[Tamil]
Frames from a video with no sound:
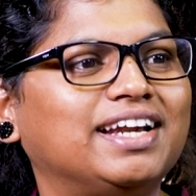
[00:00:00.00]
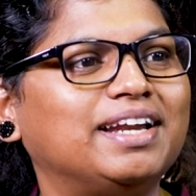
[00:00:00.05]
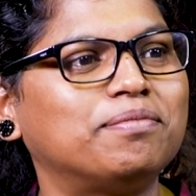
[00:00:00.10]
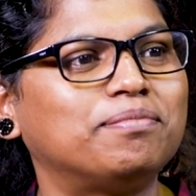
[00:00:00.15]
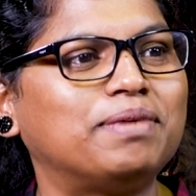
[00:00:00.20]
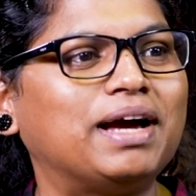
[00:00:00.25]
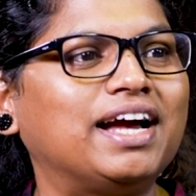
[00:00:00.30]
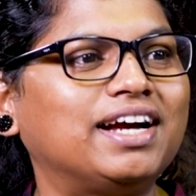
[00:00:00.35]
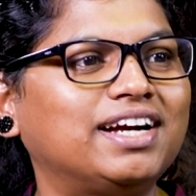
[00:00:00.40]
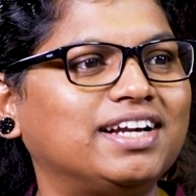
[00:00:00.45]
ஏன்னா
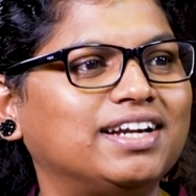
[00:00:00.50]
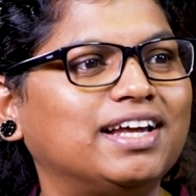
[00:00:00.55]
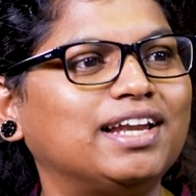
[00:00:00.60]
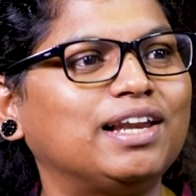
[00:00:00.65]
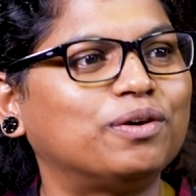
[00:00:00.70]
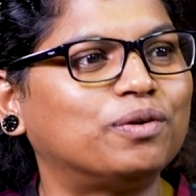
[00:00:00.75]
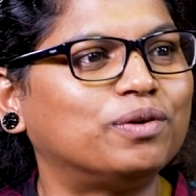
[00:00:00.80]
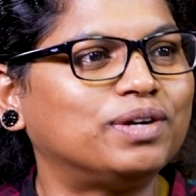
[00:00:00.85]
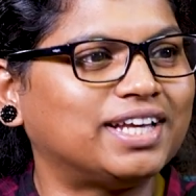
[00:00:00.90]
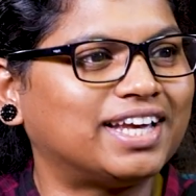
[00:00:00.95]
பேங்க்னா
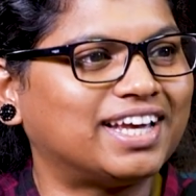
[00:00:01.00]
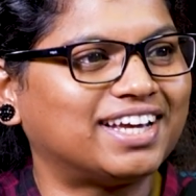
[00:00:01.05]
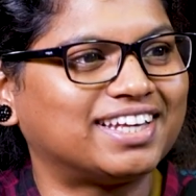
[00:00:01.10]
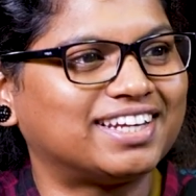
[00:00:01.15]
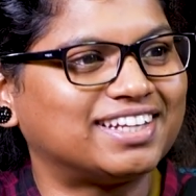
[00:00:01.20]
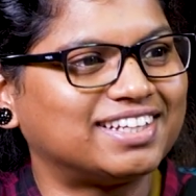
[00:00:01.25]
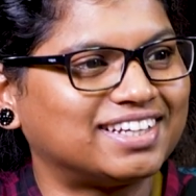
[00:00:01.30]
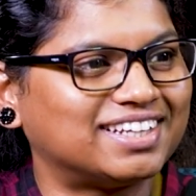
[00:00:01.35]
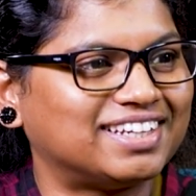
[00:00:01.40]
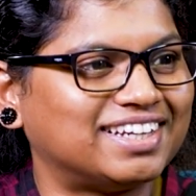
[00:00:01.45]
லோன்
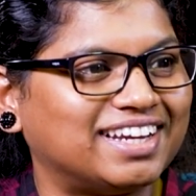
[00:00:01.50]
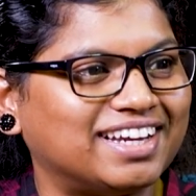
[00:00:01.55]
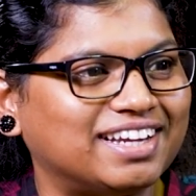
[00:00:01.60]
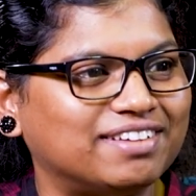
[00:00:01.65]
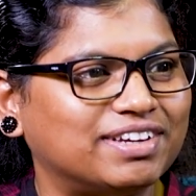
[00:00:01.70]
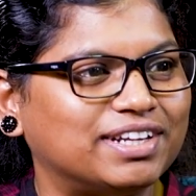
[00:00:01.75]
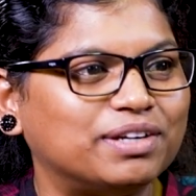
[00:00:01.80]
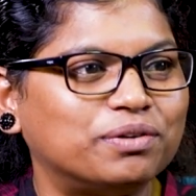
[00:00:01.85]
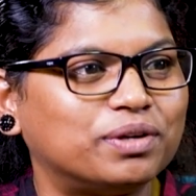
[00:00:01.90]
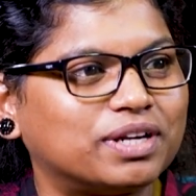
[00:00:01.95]
கேட்கறதுக்கு நிறைய
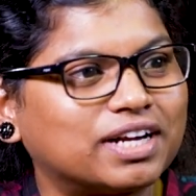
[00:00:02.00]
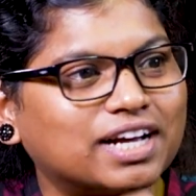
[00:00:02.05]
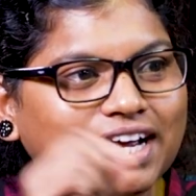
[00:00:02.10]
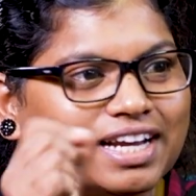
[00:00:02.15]
பேர் ஒரு